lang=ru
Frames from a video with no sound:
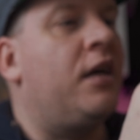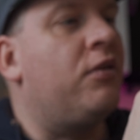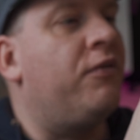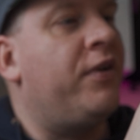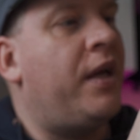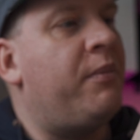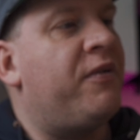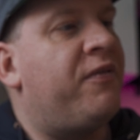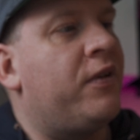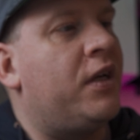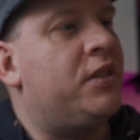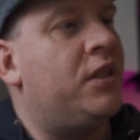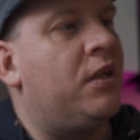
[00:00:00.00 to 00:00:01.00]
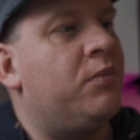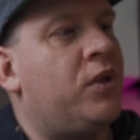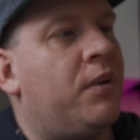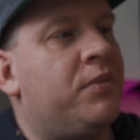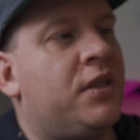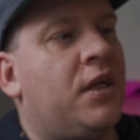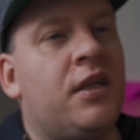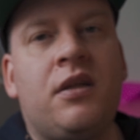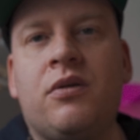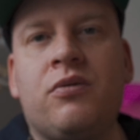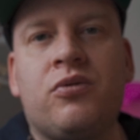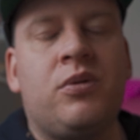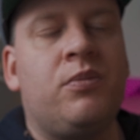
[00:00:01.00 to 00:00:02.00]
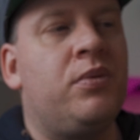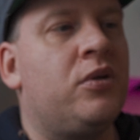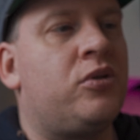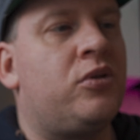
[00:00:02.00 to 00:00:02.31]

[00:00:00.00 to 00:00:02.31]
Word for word: одно время фанател, мне обязательно нужно было,